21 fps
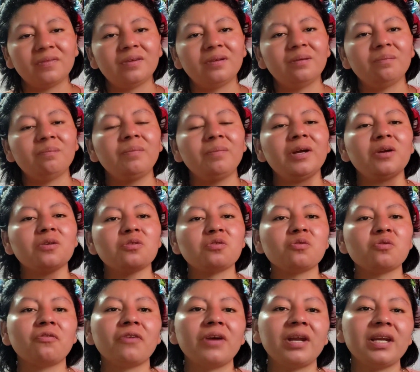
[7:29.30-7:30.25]
Pero su
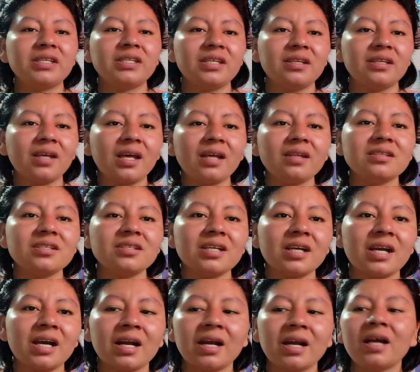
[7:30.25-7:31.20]
felicidad
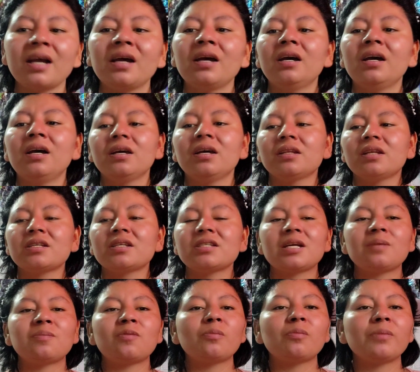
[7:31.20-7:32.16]
llegará desde el
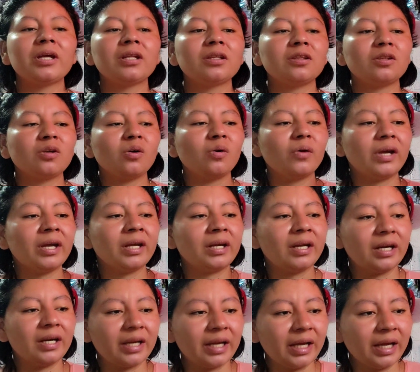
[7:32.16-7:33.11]
momento en
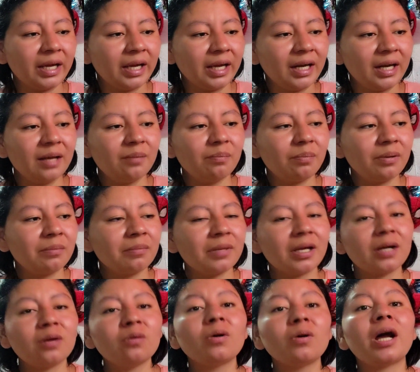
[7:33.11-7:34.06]
el que él en primer
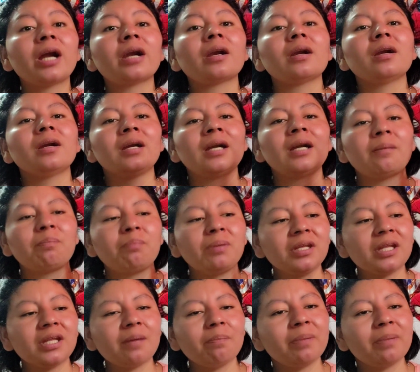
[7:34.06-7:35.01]
lugar le
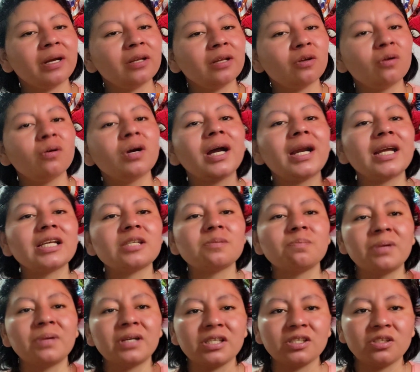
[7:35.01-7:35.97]
pida perdón a las
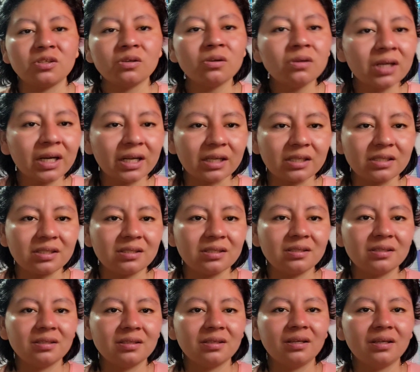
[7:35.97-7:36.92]
personas
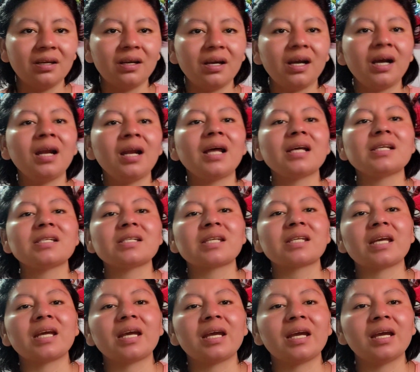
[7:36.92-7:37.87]
a las
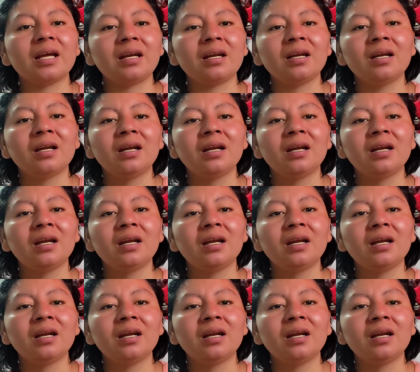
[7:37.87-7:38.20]
que él